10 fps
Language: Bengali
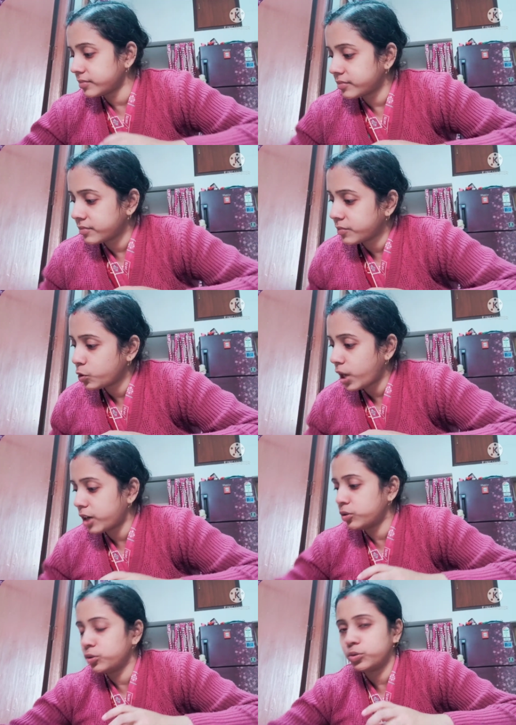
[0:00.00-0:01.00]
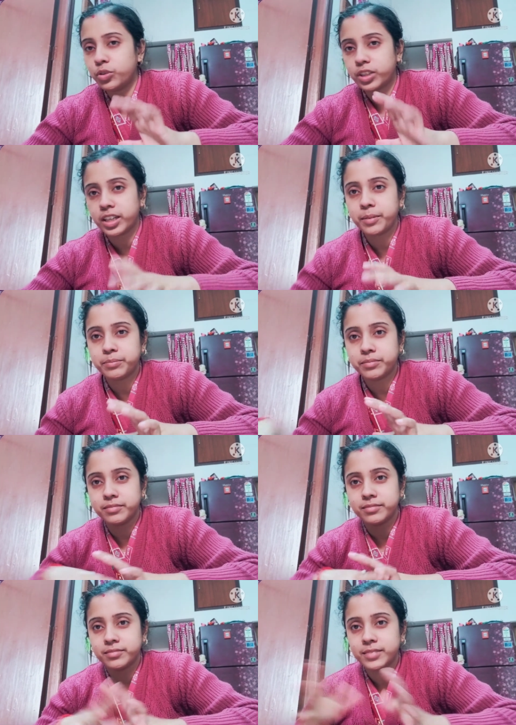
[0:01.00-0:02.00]
তো এখন ওগুলোকে
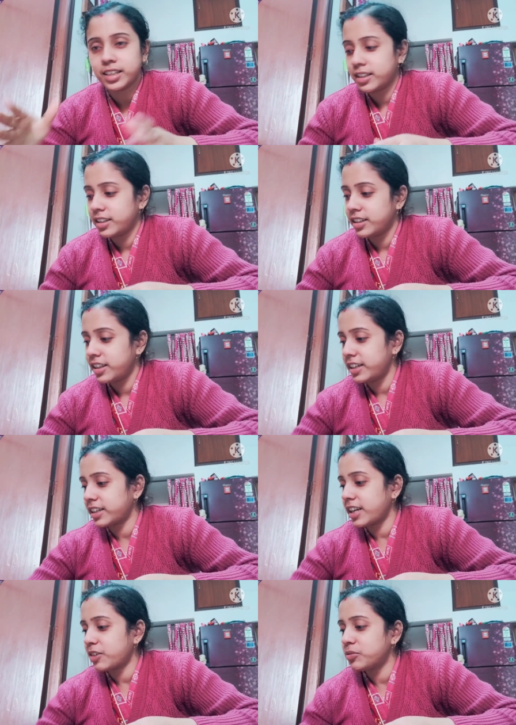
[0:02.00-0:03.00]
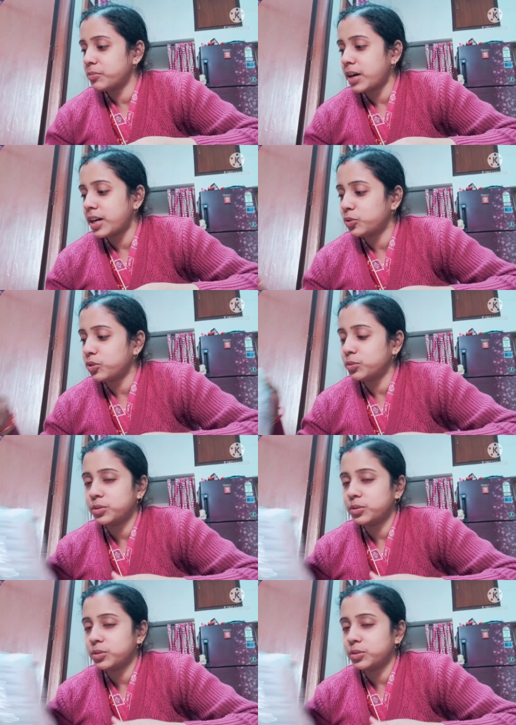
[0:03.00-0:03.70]
এটাকে এখন বার করবো